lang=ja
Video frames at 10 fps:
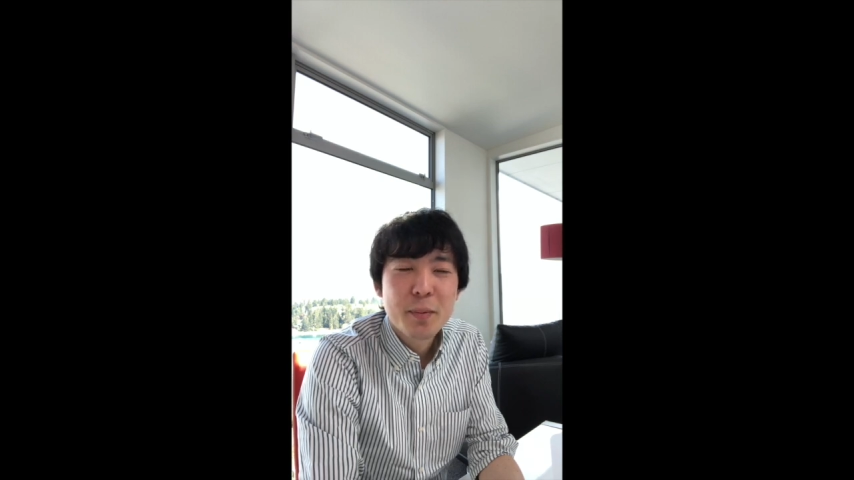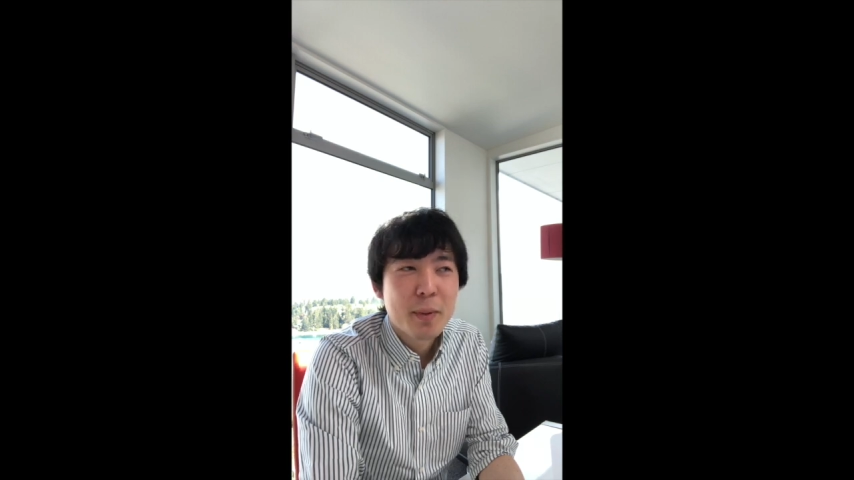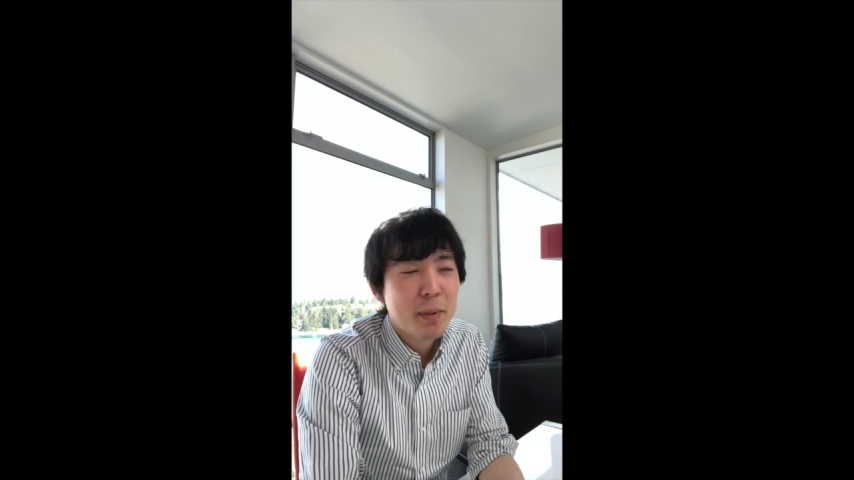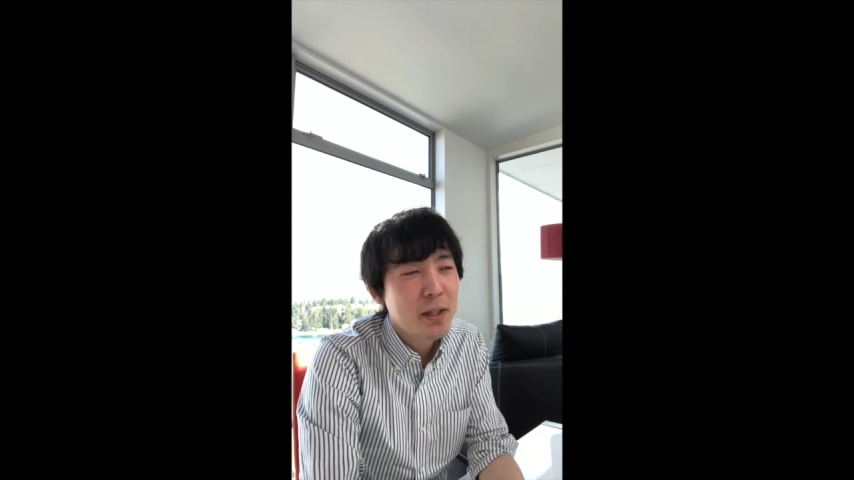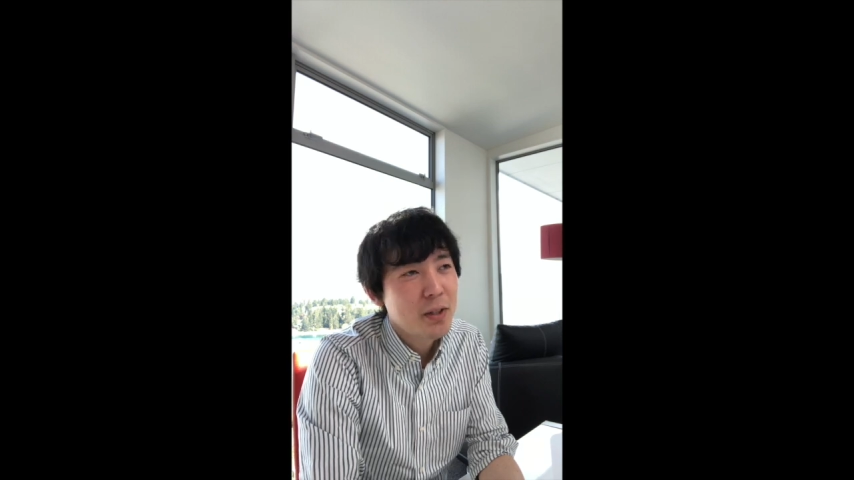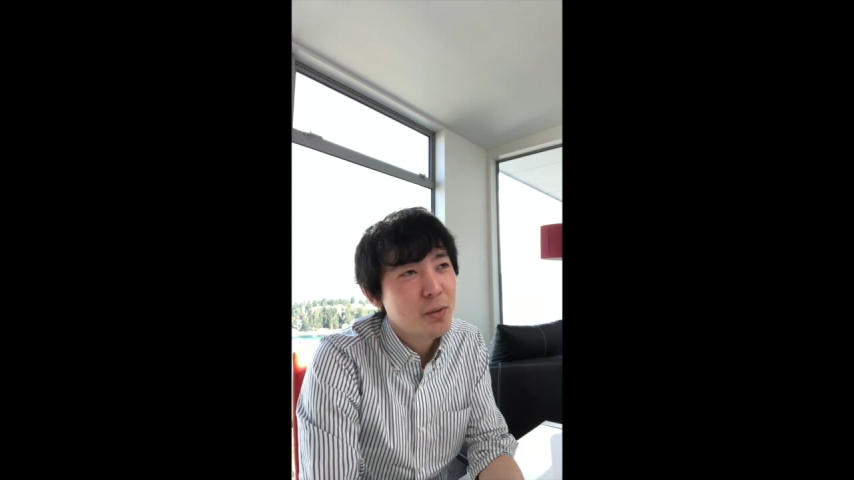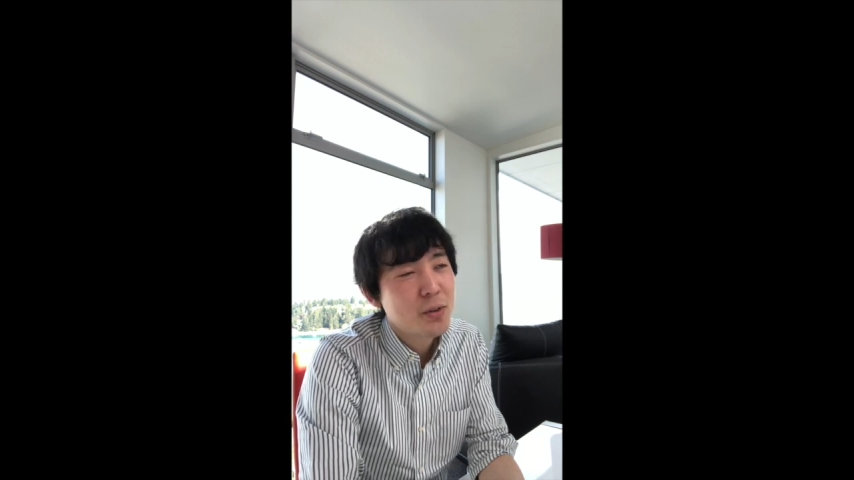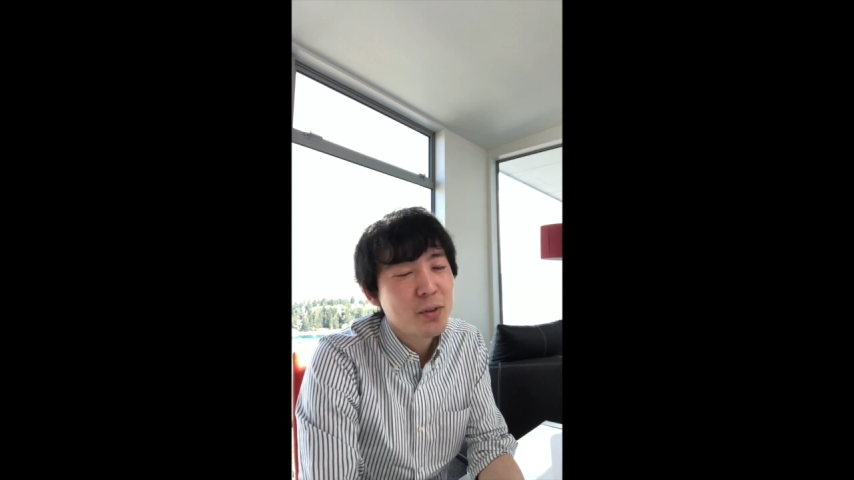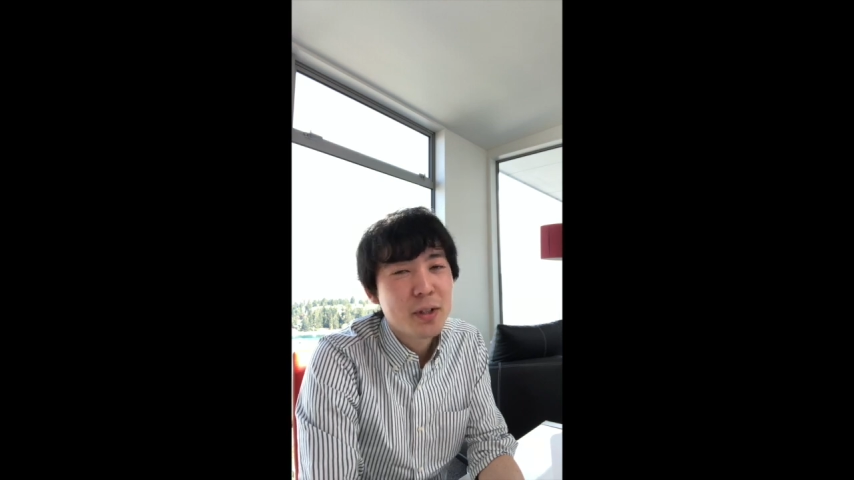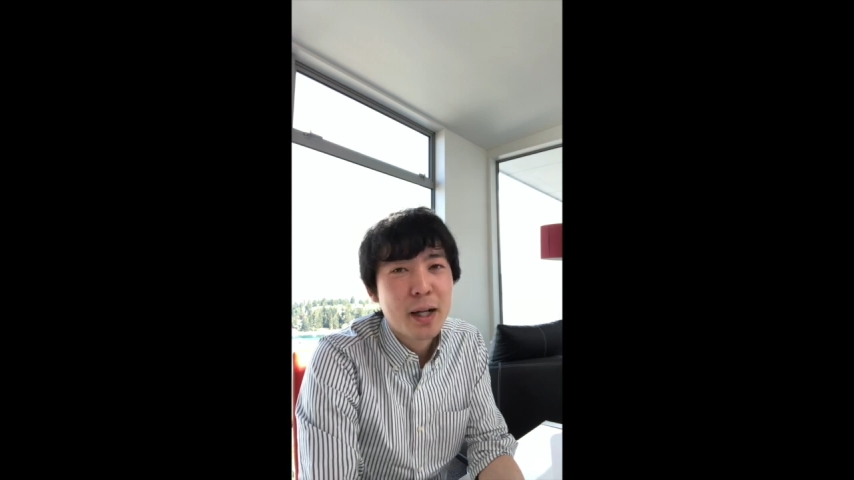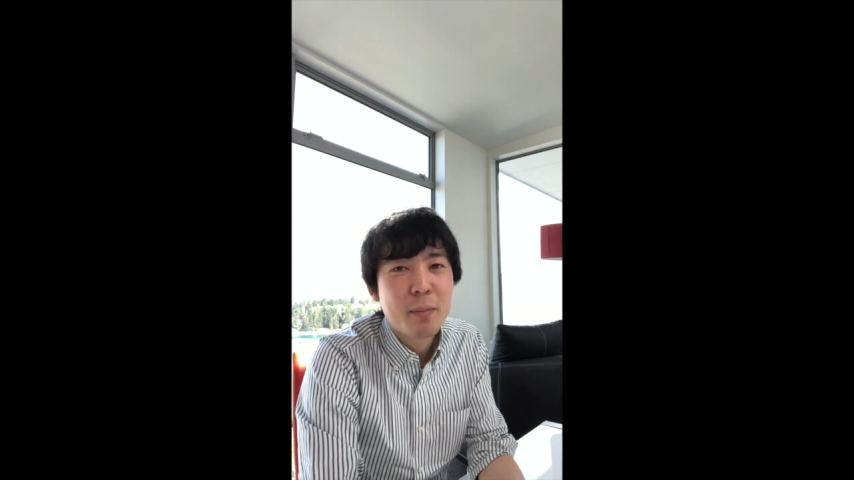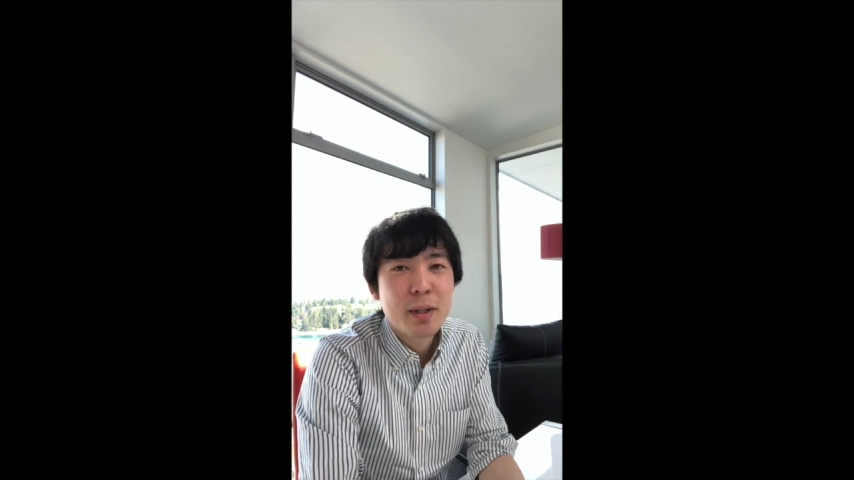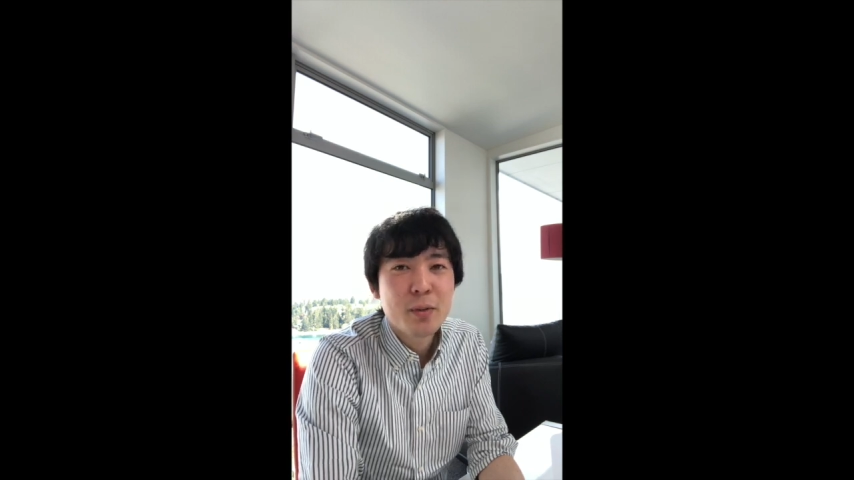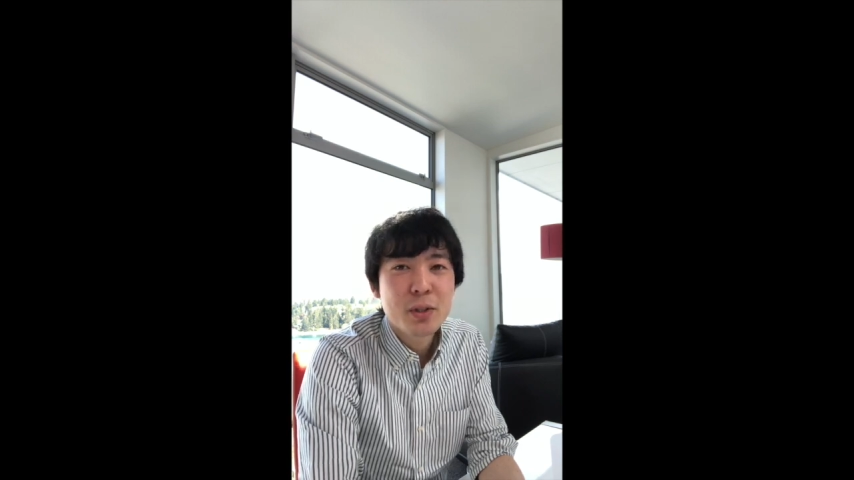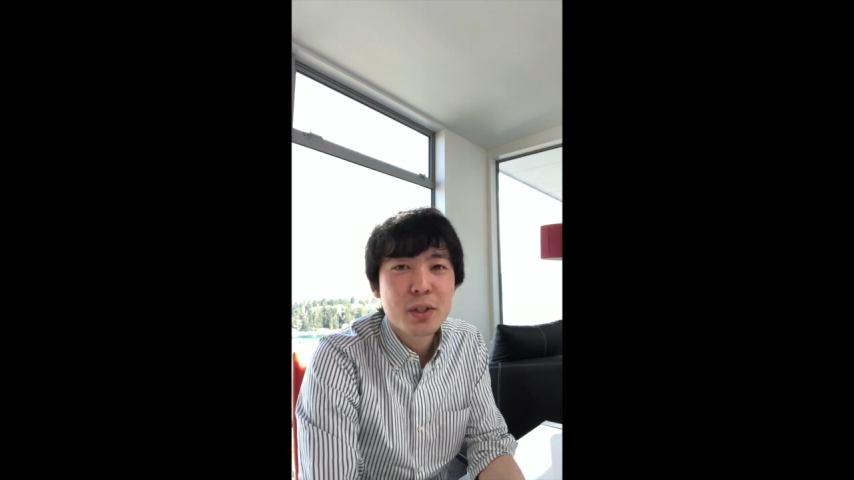まあ、勉強というか、まあ、
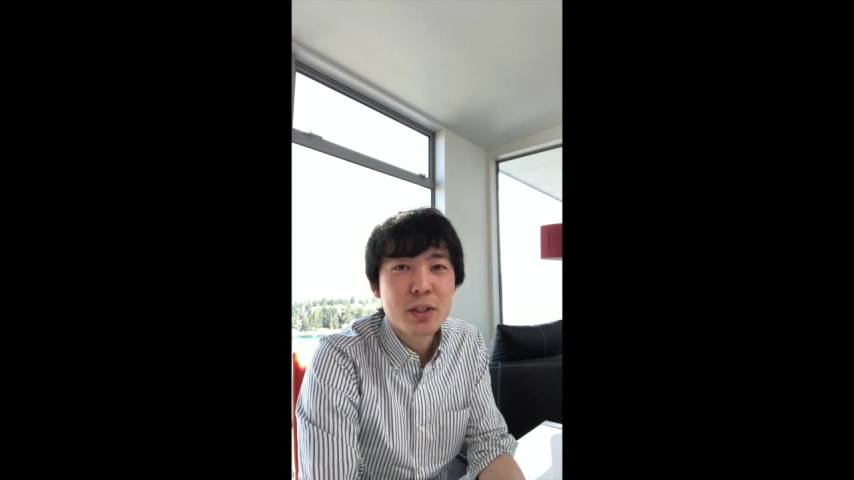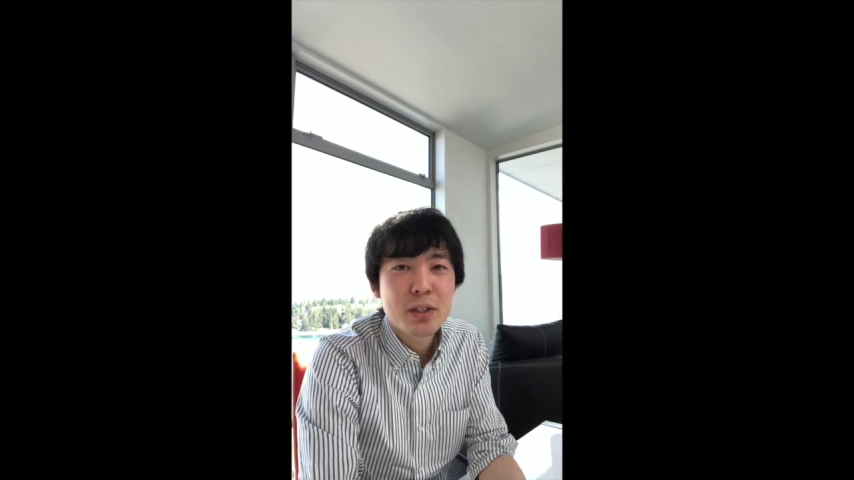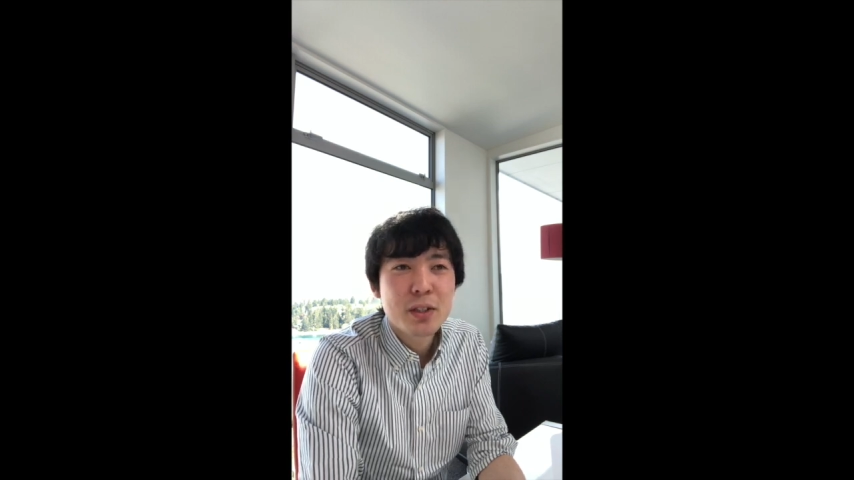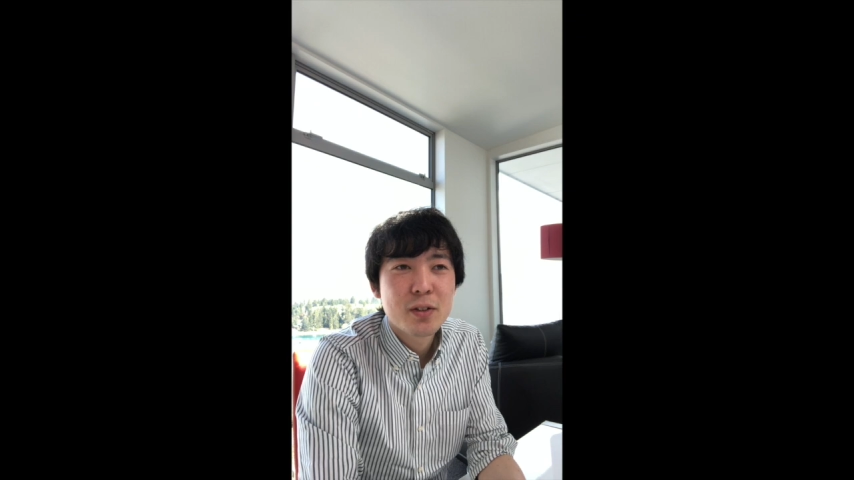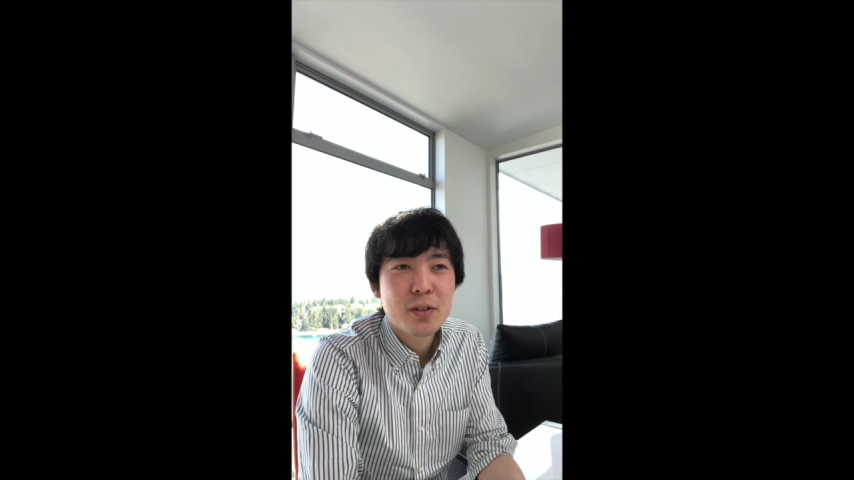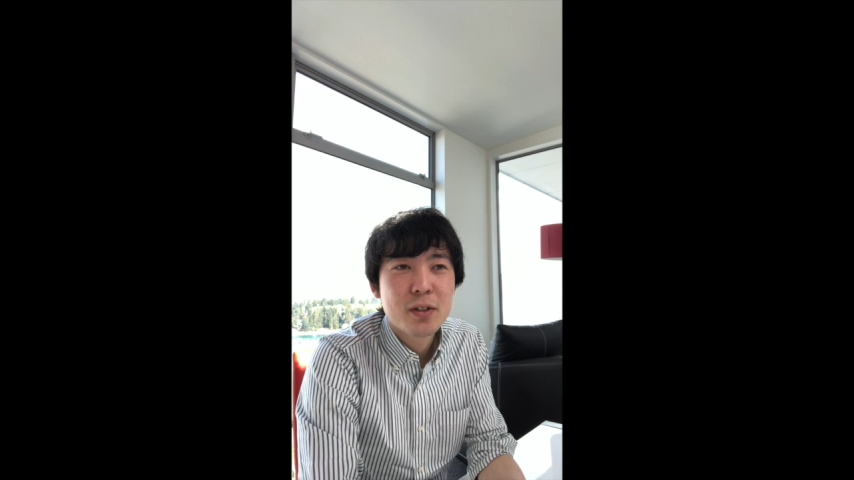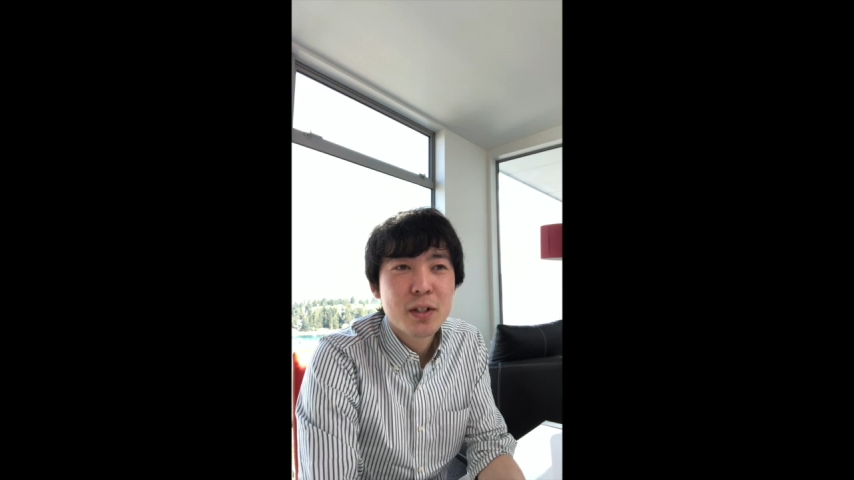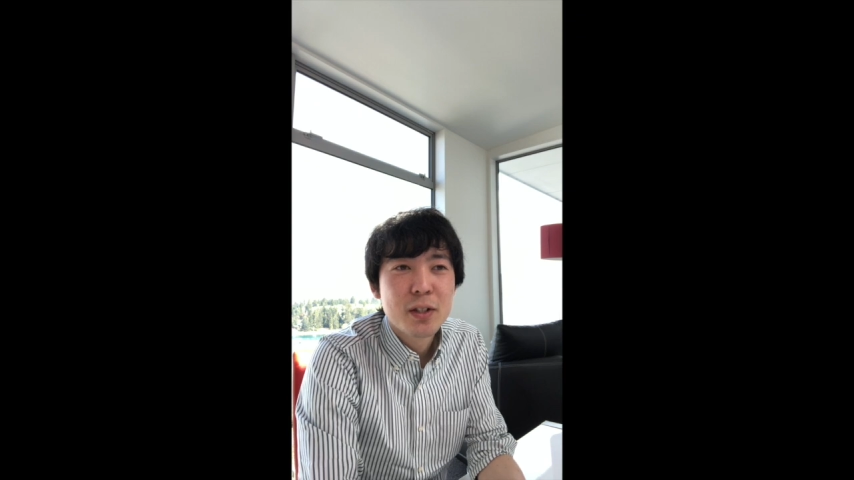洋書、